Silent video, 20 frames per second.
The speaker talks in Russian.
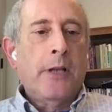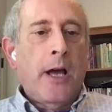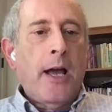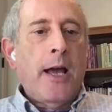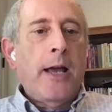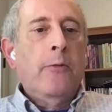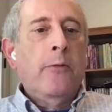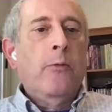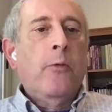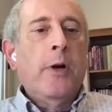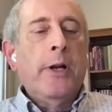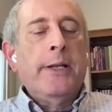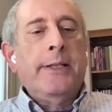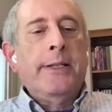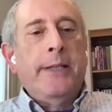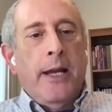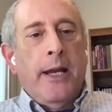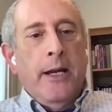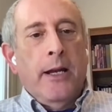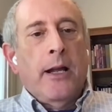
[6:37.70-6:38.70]
Нам
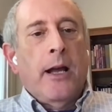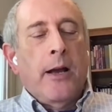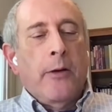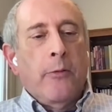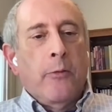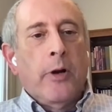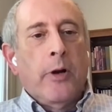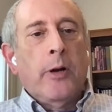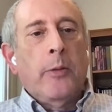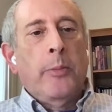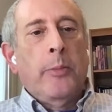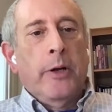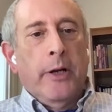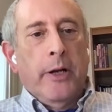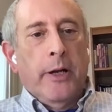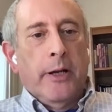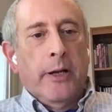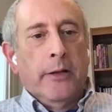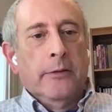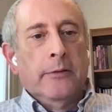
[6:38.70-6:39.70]
сначала нужно решить,
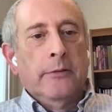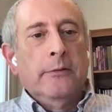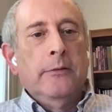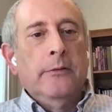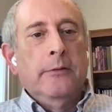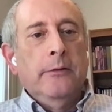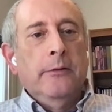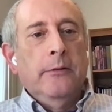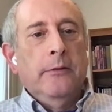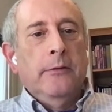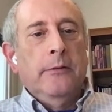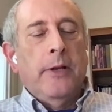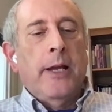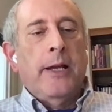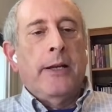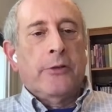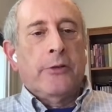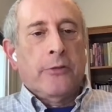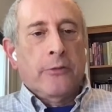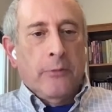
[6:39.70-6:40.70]
какие данные мы хотим
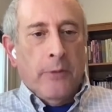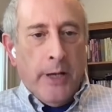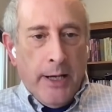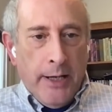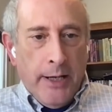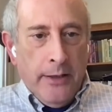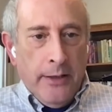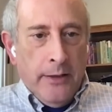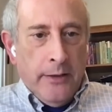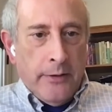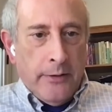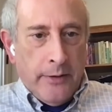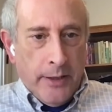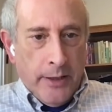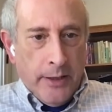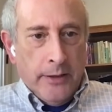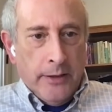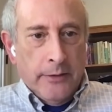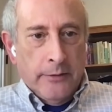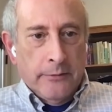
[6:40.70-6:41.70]
использовать, и
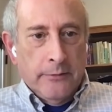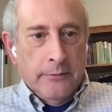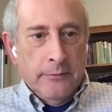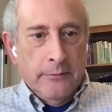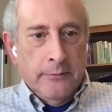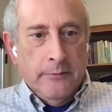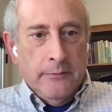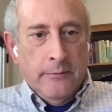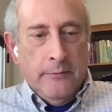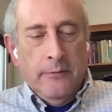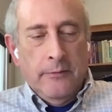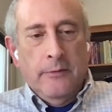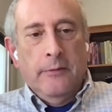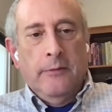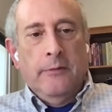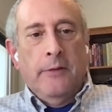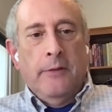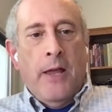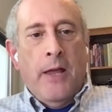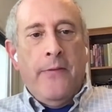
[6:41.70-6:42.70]
натренировать алгоритм.
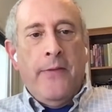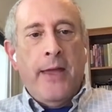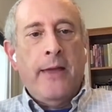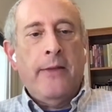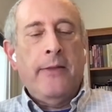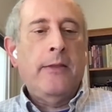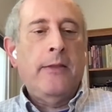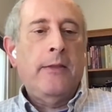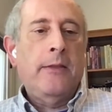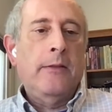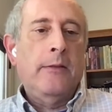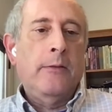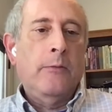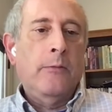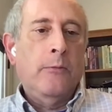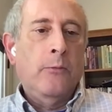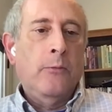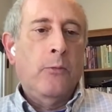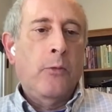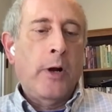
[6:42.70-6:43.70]
А
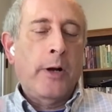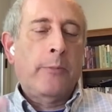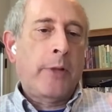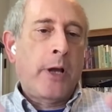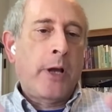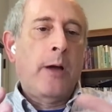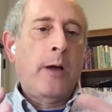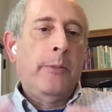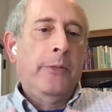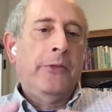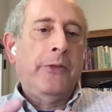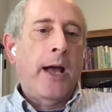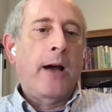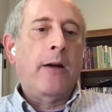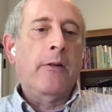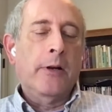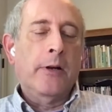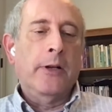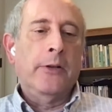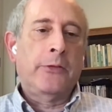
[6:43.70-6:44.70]
потом то, что
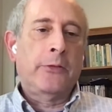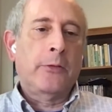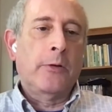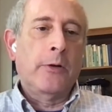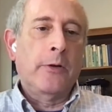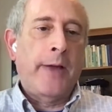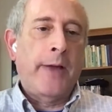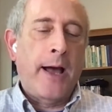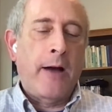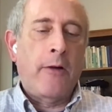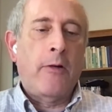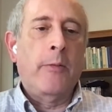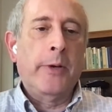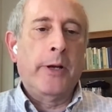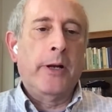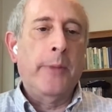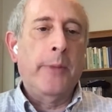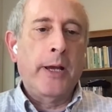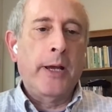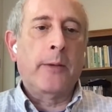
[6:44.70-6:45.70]
получается на выходе, мы
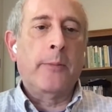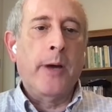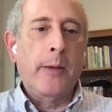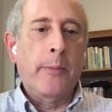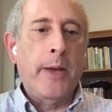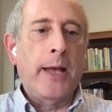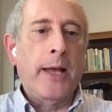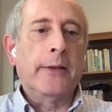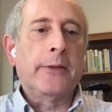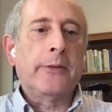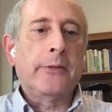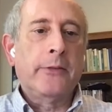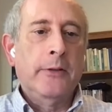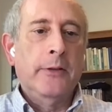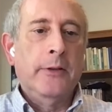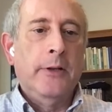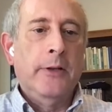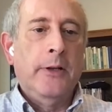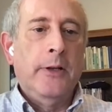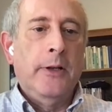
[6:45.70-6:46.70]
используем для
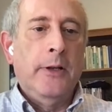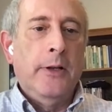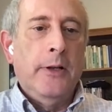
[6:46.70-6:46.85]
ставок.